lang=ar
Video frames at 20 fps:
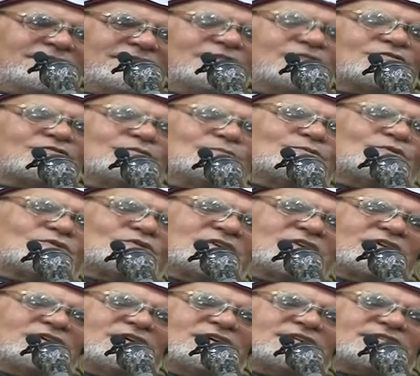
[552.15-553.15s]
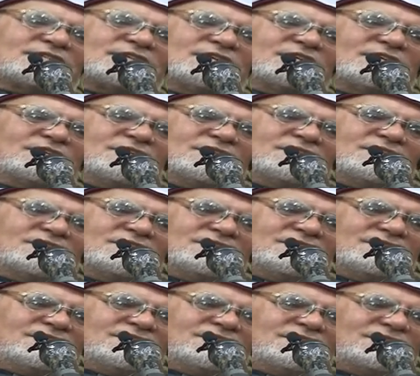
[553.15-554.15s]
تلكم القراءة
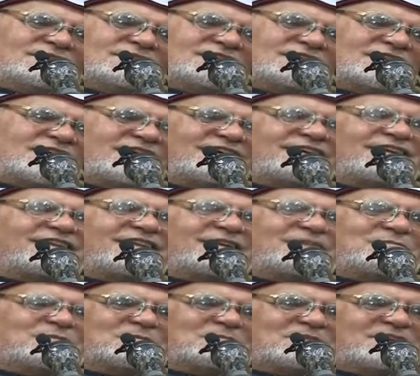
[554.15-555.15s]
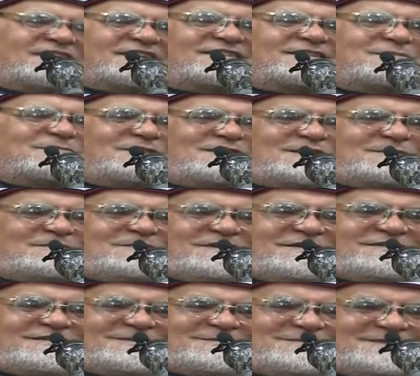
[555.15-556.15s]
اللي جاية لنا من بلاد المغرب
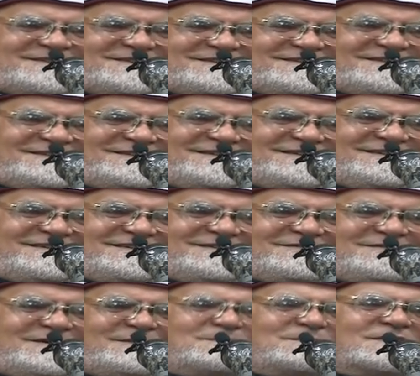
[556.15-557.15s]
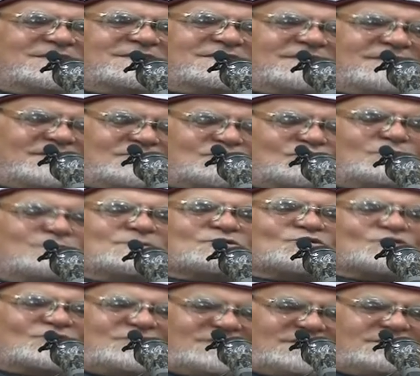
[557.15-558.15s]
العربي وأما القراءة
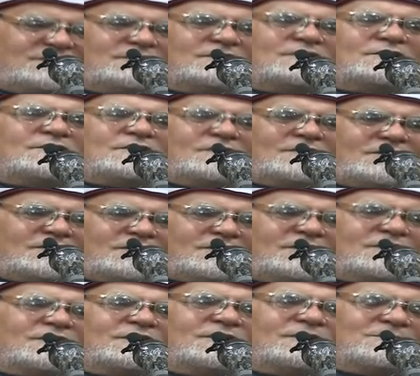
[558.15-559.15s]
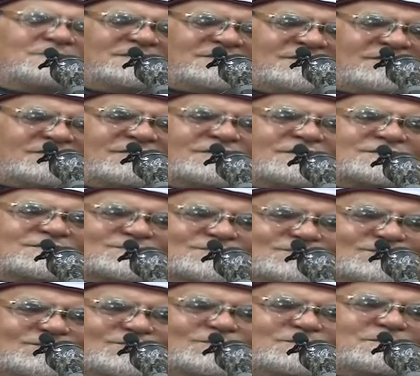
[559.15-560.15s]
المصرية آمن
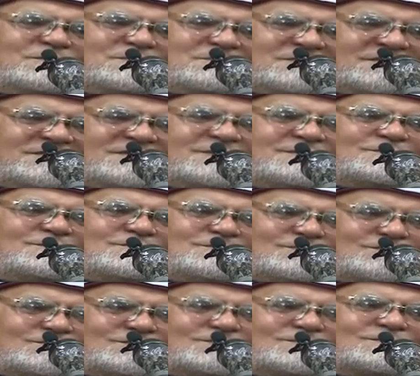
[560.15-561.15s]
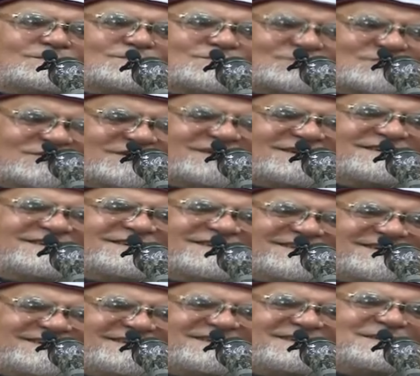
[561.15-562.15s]
الرسول بما أنزل
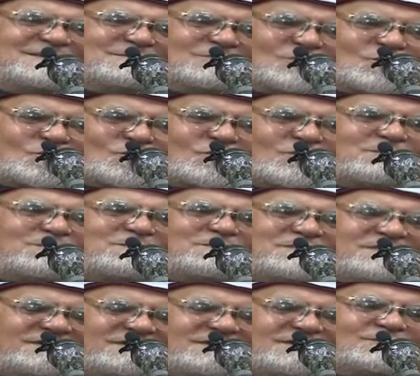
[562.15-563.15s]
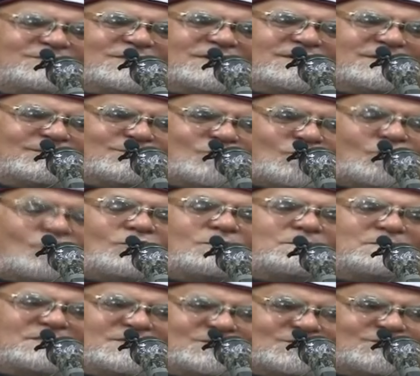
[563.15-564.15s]
إليه من ربه
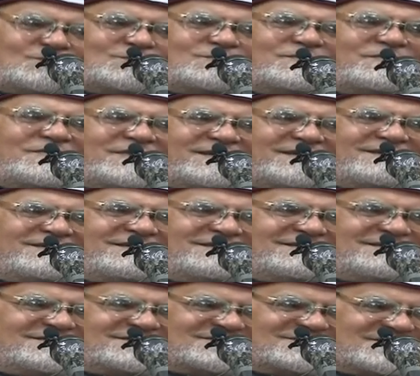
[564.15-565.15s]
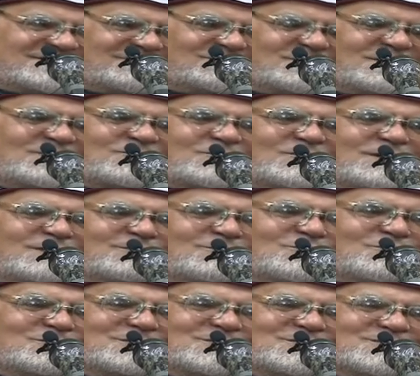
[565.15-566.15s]
والمؤمنون الشيخ يقول لك
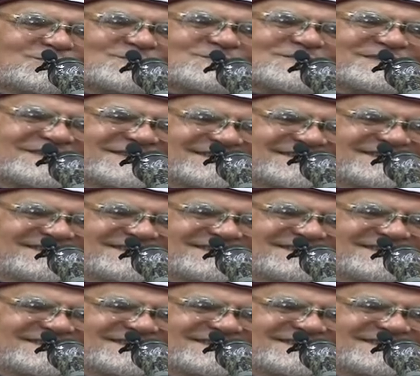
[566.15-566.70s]
والمؤمنون